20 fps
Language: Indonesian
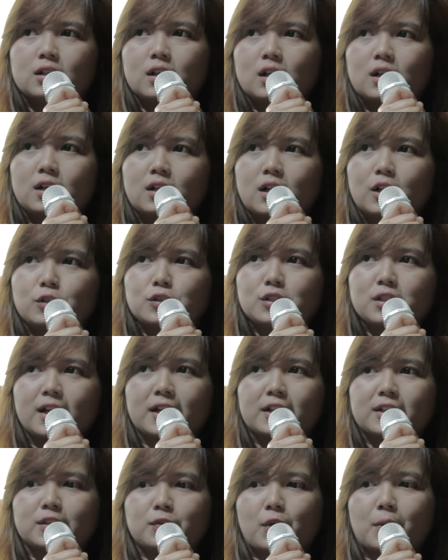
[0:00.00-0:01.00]
eh, lalu
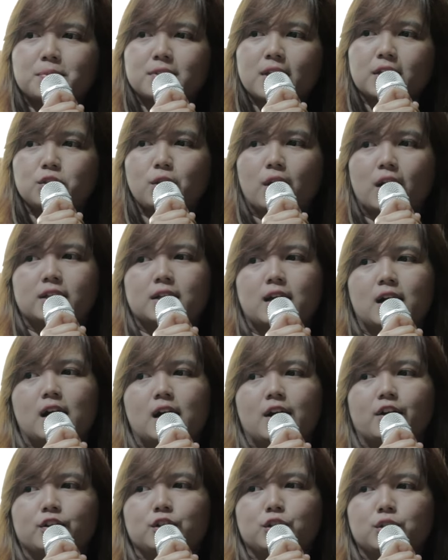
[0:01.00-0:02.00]
selain website juga
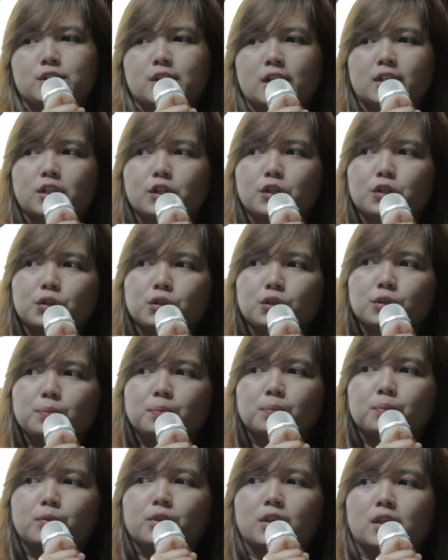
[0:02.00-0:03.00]
ada channel YouTube
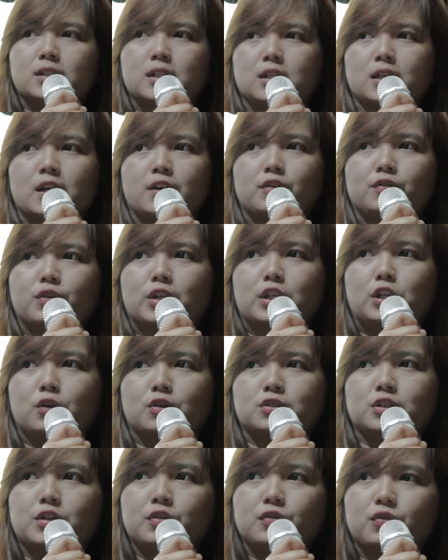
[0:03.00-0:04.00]
isinya
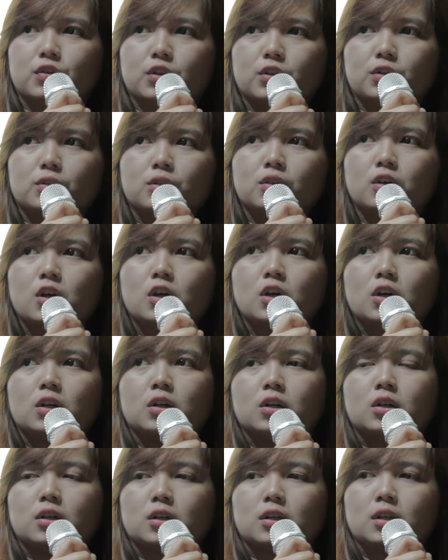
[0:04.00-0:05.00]
video review
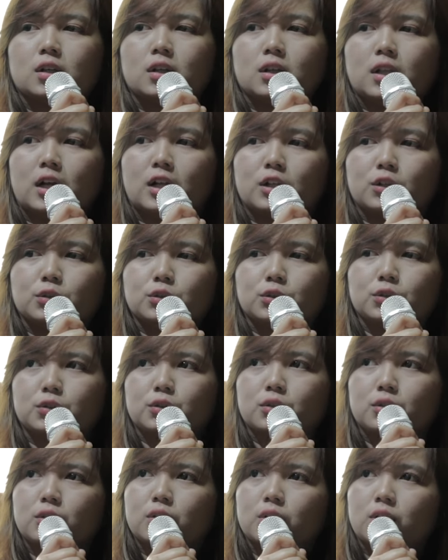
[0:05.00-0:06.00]

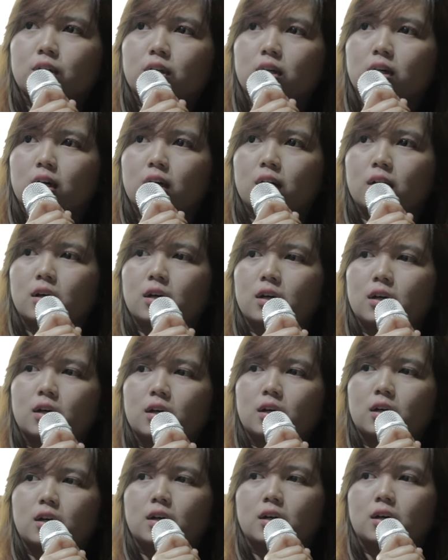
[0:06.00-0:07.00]
lalu
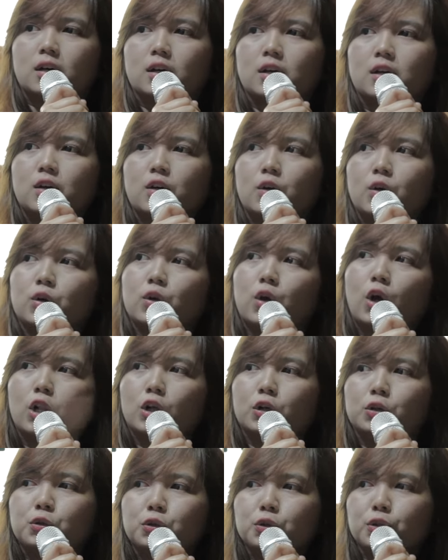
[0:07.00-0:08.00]
uh,
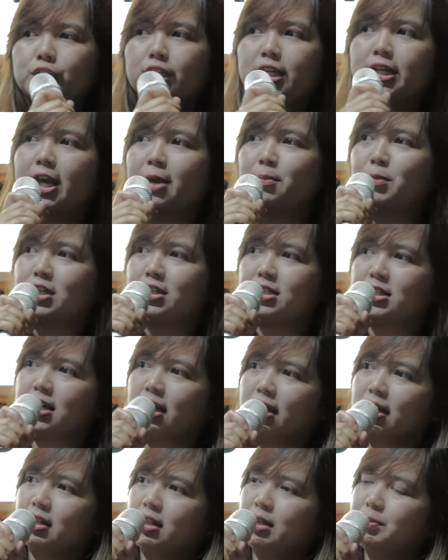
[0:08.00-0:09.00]
kalau dulu ini gaming aja
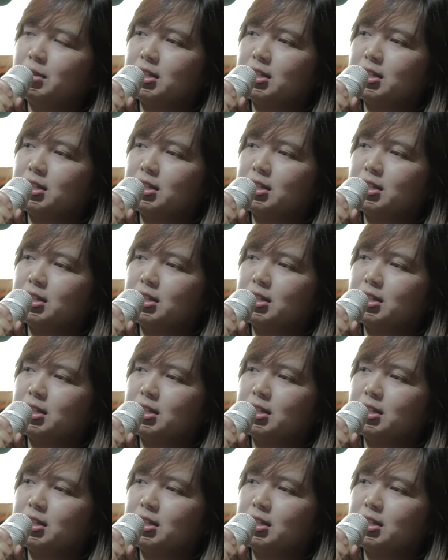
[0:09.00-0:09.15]
kayak gini